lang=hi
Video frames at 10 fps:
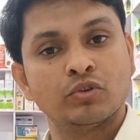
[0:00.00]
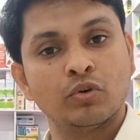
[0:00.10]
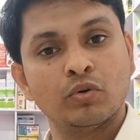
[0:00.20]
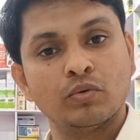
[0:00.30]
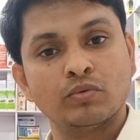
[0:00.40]
तो
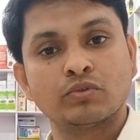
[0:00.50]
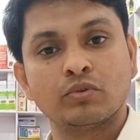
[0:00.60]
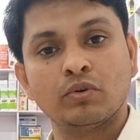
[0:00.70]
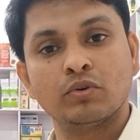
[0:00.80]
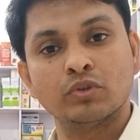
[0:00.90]

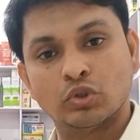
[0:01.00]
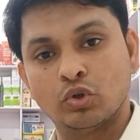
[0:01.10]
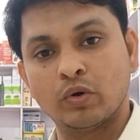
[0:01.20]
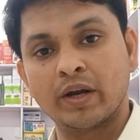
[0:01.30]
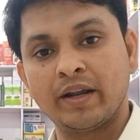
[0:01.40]
उसको
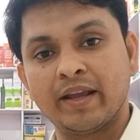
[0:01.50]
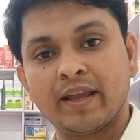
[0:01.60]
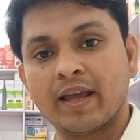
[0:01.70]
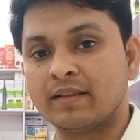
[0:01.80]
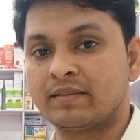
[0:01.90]
दो घंटे
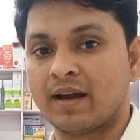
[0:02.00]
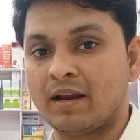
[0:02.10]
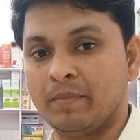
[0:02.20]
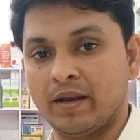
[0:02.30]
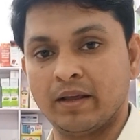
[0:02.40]
के
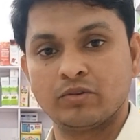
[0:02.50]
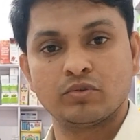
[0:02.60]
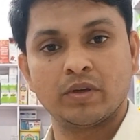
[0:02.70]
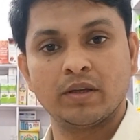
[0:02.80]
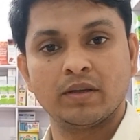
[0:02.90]
अंतराल में लें
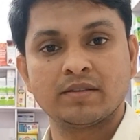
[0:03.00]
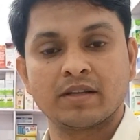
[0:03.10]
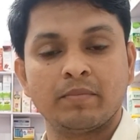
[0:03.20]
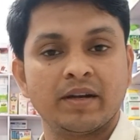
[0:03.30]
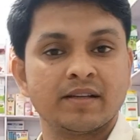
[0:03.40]
चूँकि इस
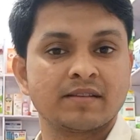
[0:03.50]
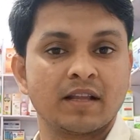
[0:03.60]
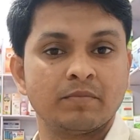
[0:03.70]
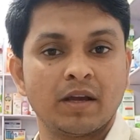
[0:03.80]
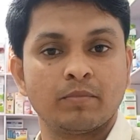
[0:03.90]
टैबलेट के
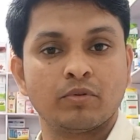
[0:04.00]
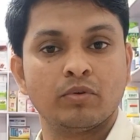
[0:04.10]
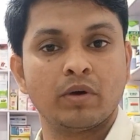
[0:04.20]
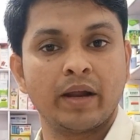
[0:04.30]
साथ में आपको